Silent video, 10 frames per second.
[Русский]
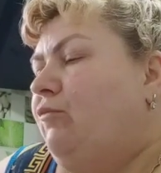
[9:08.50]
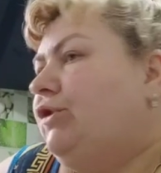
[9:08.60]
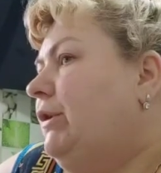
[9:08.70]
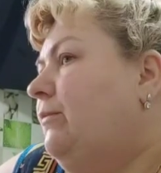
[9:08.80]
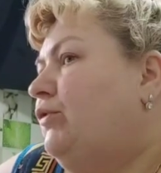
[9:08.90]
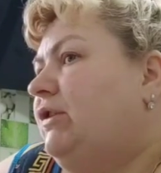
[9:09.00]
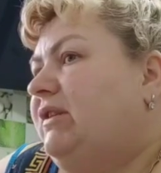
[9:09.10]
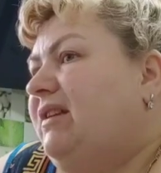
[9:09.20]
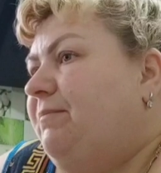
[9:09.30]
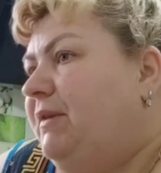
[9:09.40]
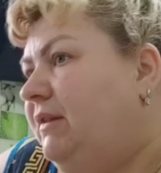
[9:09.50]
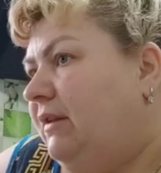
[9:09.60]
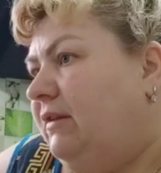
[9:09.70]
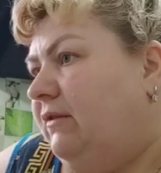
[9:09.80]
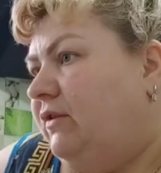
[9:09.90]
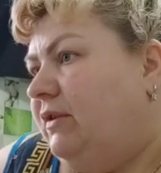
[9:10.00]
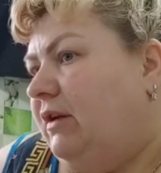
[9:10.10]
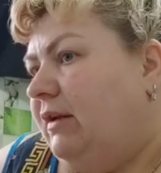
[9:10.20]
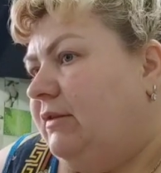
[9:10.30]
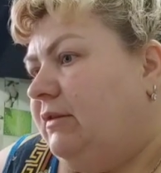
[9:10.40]
Может, она просто забита, эта
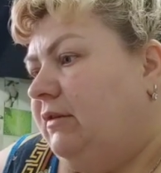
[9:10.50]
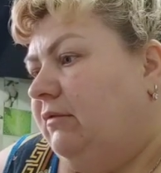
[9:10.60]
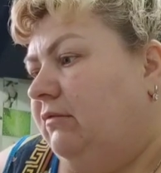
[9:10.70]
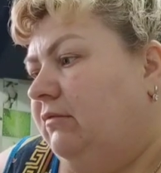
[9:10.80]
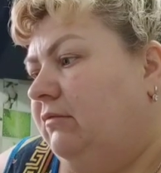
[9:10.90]
вентиляция.